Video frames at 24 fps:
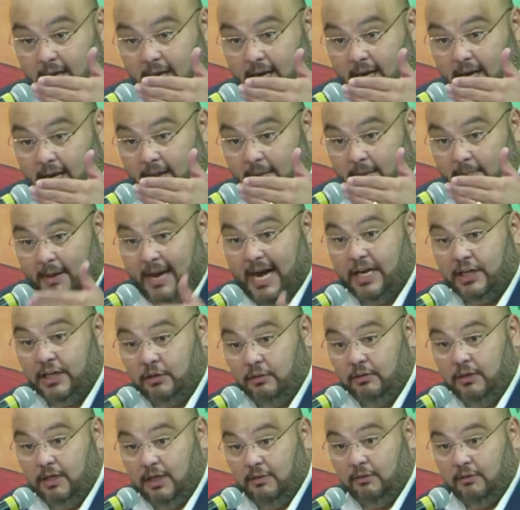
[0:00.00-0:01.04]
é,
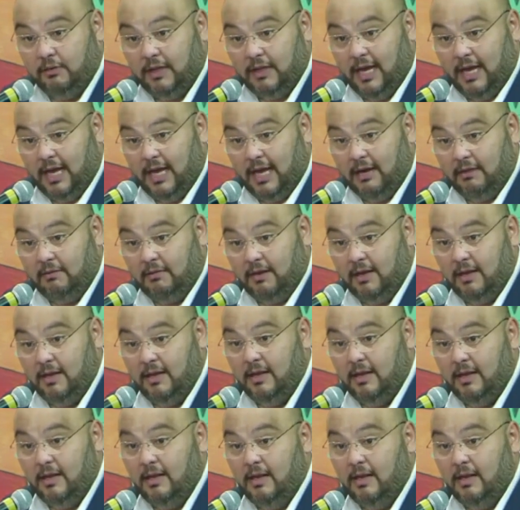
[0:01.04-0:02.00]
baixa o nível da água,